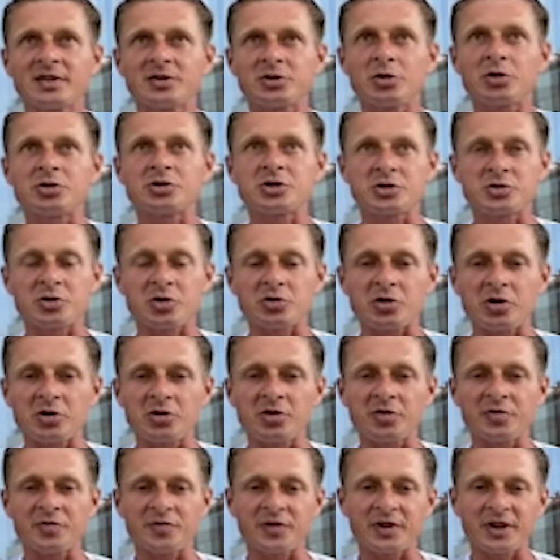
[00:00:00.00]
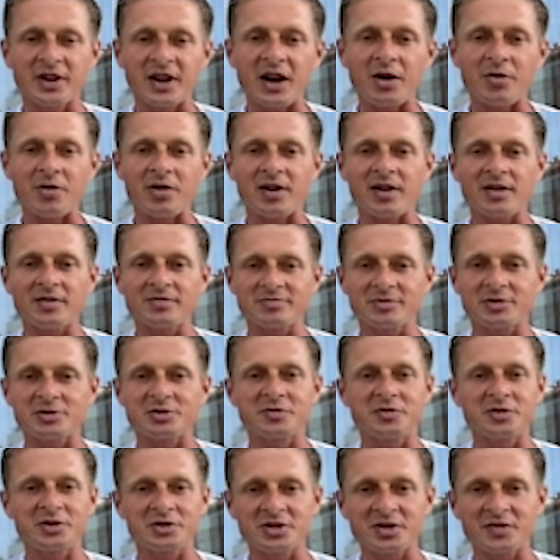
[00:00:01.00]
to, że Coco Gauff wygrała,
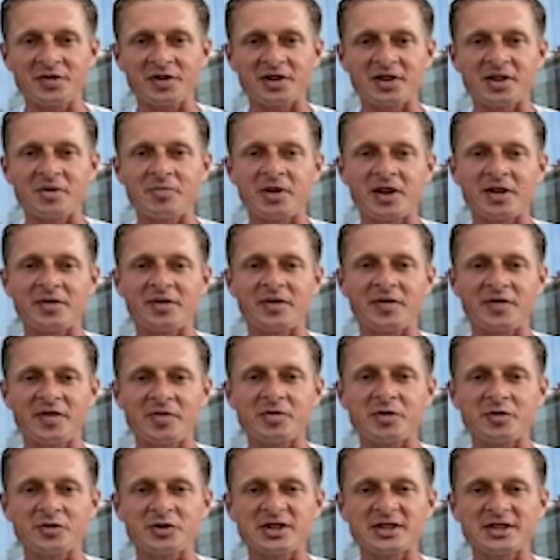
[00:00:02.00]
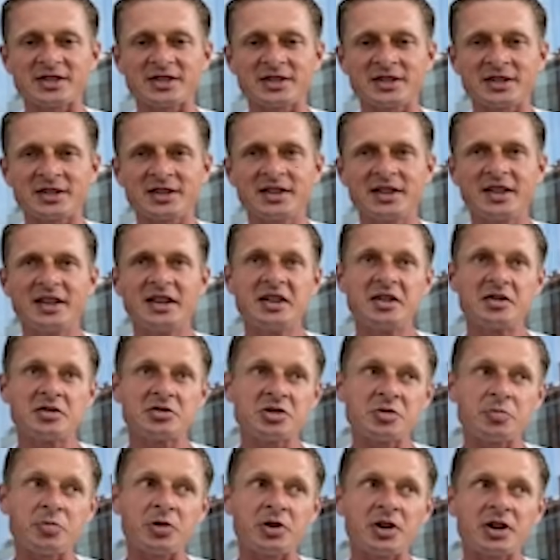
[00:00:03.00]
oczywiście wielkie brawa, wiemy wszyscy,
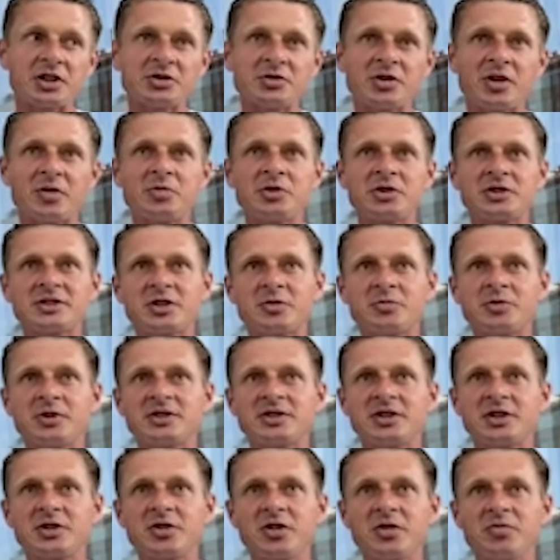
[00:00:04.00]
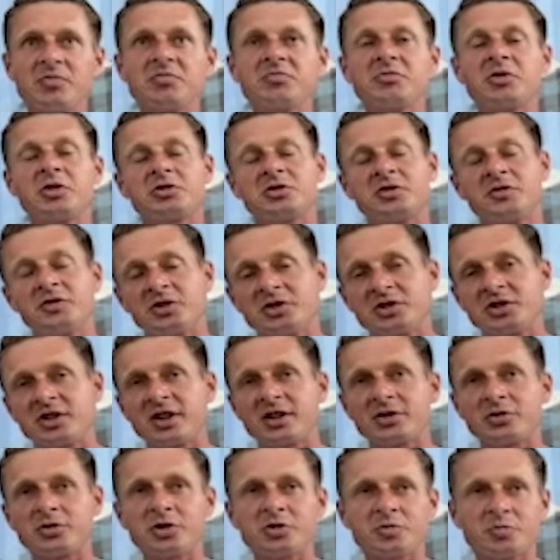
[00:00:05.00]
czy poradziłabyś sobie z Igą?
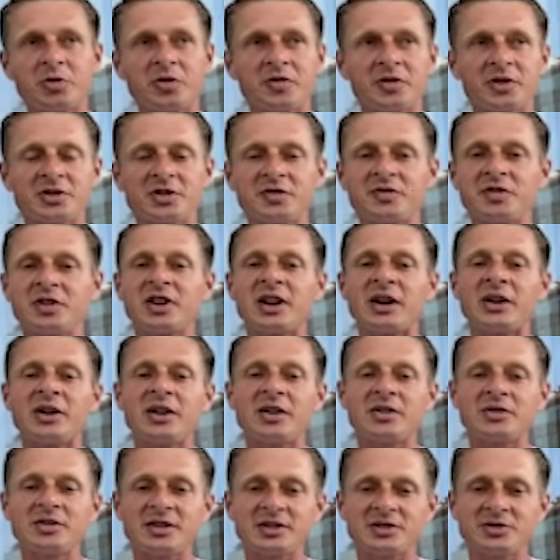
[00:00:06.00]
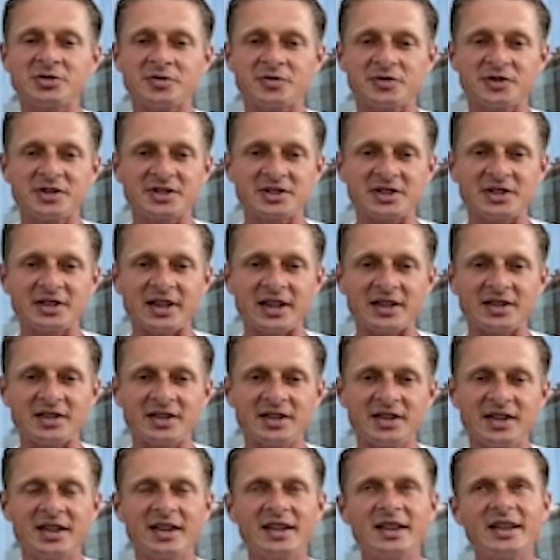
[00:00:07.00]
Oczywiście ktoś powie, że wygrała ona z nią w
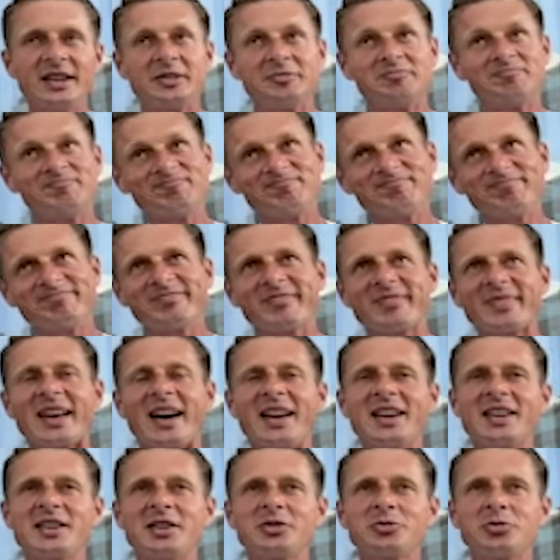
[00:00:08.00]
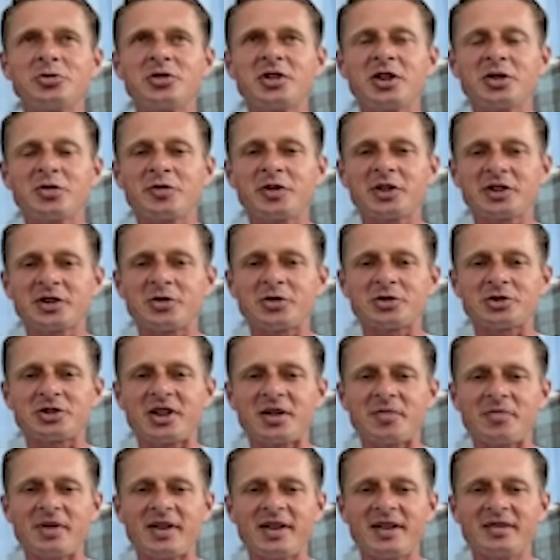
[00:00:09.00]
Cincinnati, ale na turnieju Wielkiego
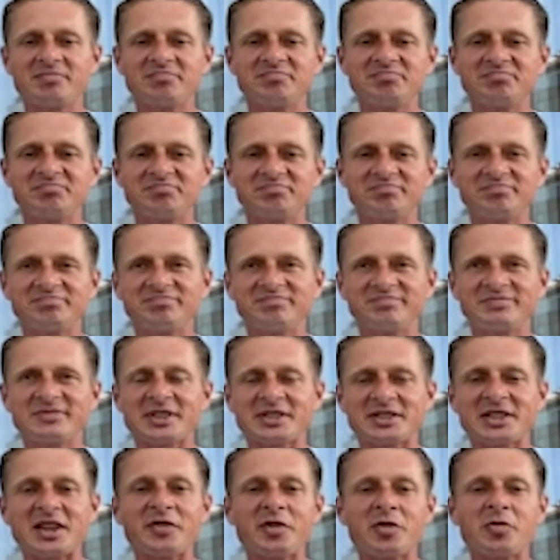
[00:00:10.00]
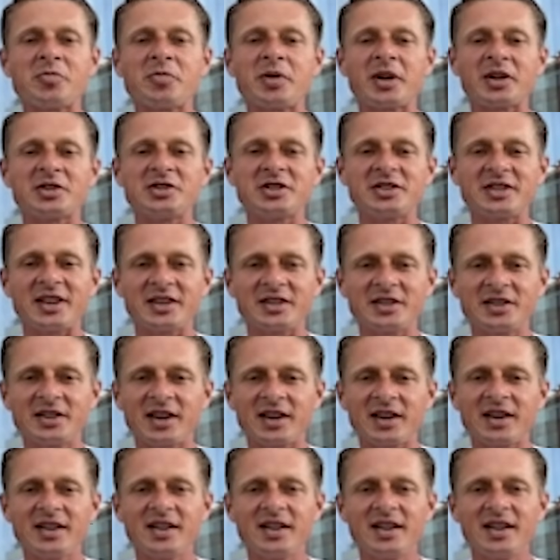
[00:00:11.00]
Szlema mm, stawiałbym bardziej na
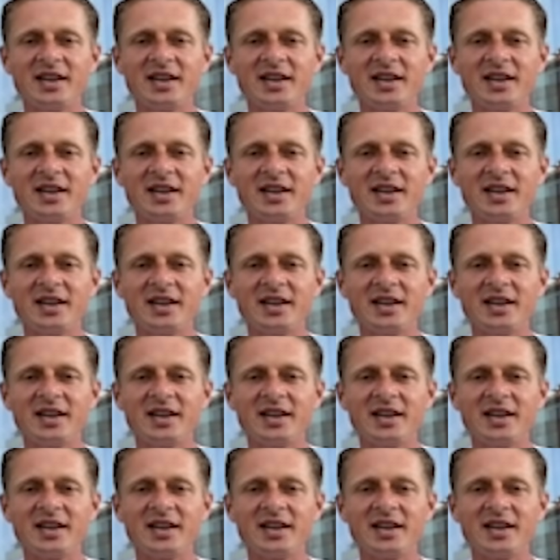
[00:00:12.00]
Igę.